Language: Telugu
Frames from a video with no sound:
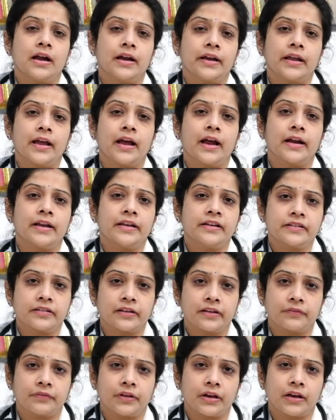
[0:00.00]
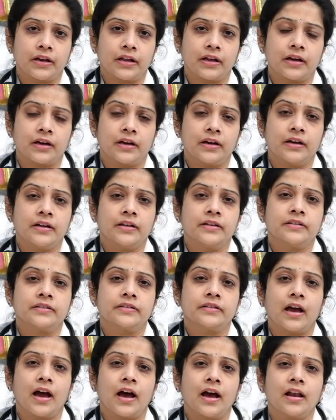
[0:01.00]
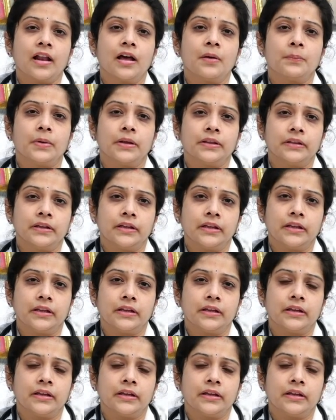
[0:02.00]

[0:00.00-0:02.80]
అనే అడిక్షన్ వల్ల చాలామంది